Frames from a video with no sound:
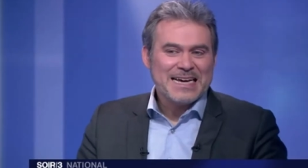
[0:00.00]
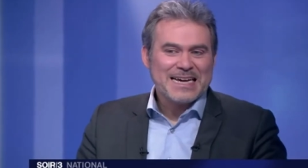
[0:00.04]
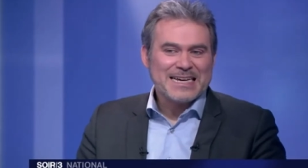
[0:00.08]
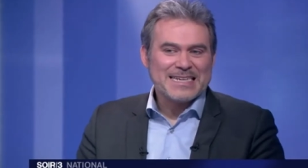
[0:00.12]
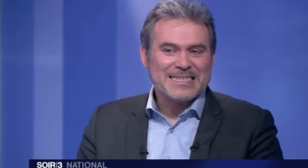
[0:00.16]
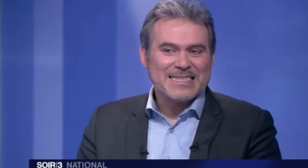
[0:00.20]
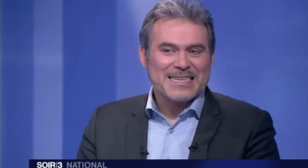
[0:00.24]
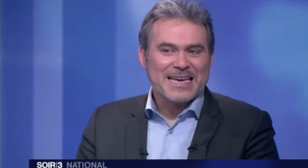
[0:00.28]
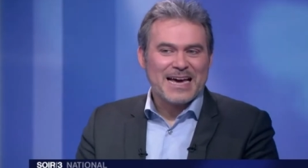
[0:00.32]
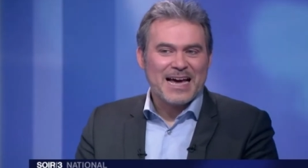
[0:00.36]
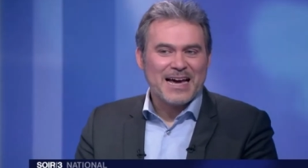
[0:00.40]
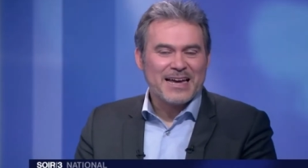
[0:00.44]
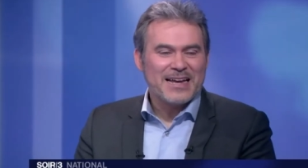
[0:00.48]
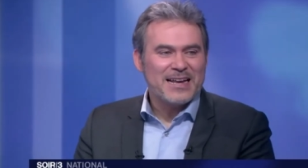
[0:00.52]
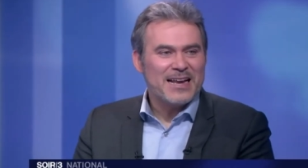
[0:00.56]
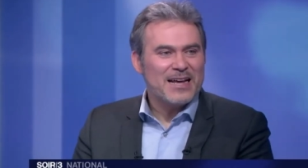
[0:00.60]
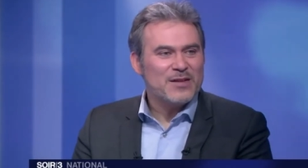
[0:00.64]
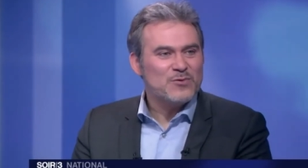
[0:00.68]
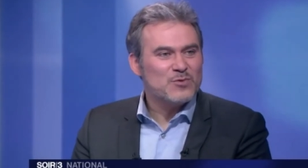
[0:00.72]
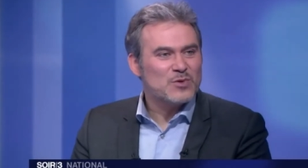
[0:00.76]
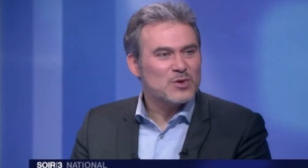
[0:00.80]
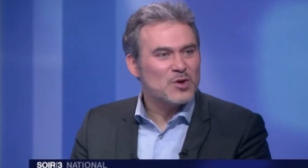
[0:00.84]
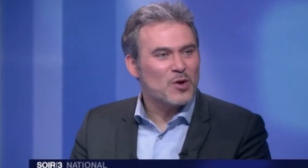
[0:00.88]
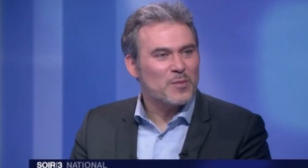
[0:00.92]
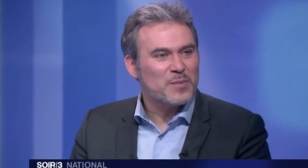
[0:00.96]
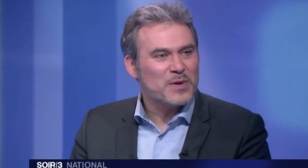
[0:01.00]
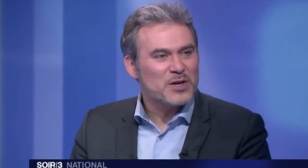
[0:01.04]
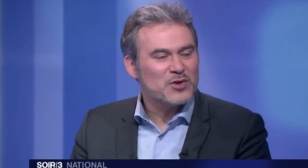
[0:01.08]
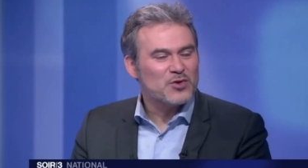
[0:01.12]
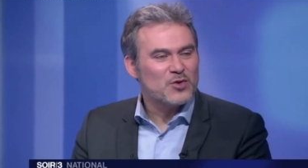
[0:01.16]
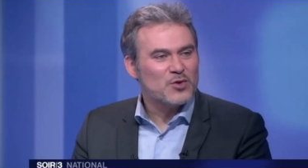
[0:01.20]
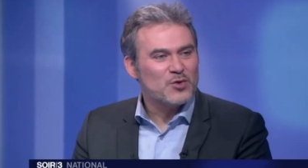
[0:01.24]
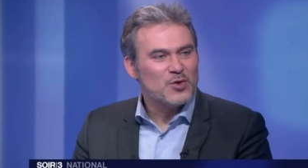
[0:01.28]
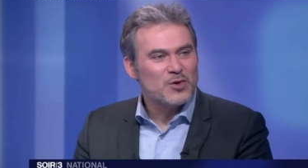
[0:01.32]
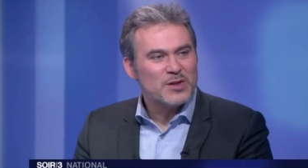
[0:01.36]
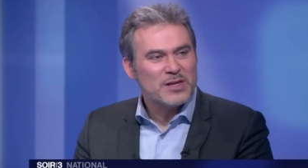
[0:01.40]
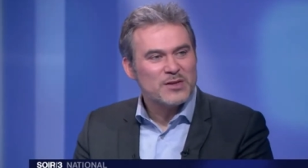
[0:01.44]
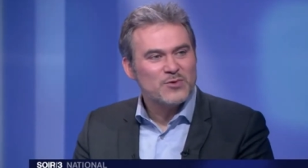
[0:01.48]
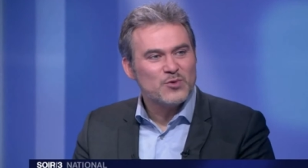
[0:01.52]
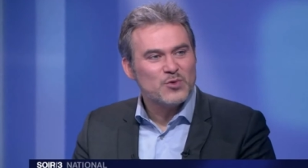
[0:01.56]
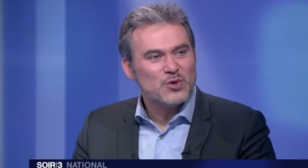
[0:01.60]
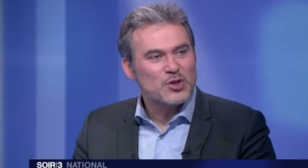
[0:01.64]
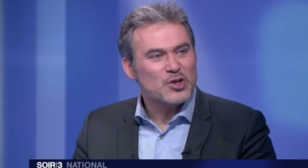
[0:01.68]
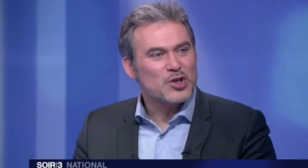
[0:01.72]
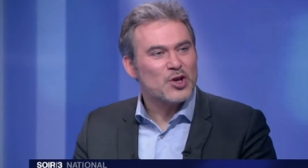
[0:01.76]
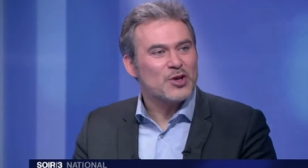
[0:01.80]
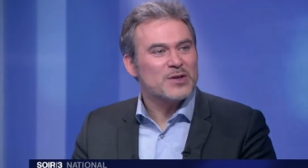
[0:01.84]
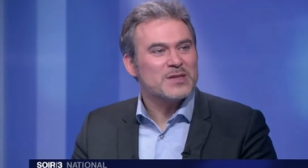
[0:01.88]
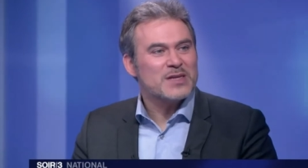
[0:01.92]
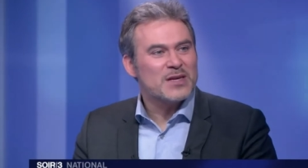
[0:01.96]
Et ces rails-là nous empêchent de donner du
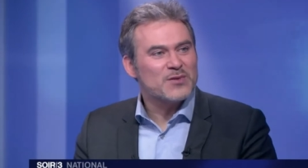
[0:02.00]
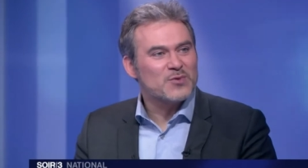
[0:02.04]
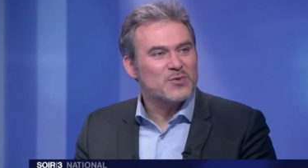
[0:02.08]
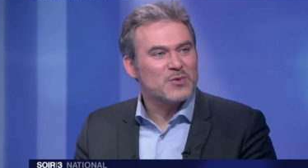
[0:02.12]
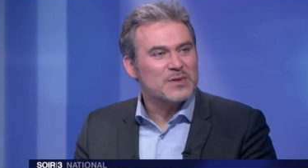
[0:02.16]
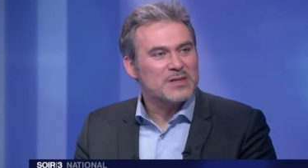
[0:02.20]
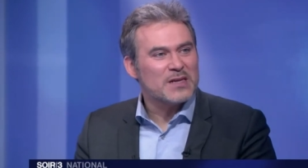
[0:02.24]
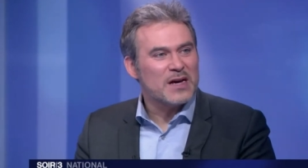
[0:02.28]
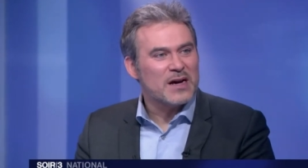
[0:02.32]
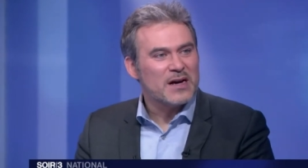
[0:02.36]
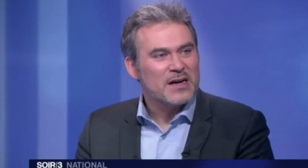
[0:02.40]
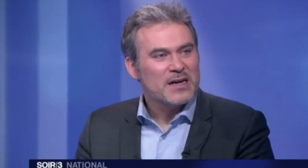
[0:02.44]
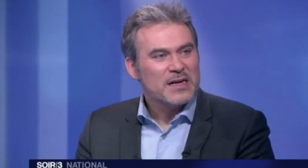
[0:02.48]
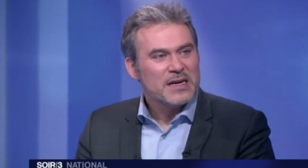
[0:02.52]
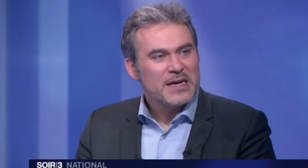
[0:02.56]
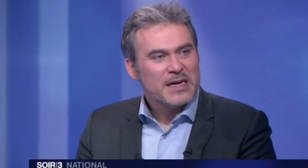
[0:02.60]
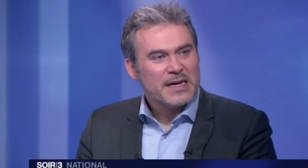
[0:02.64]
sens à tout ça.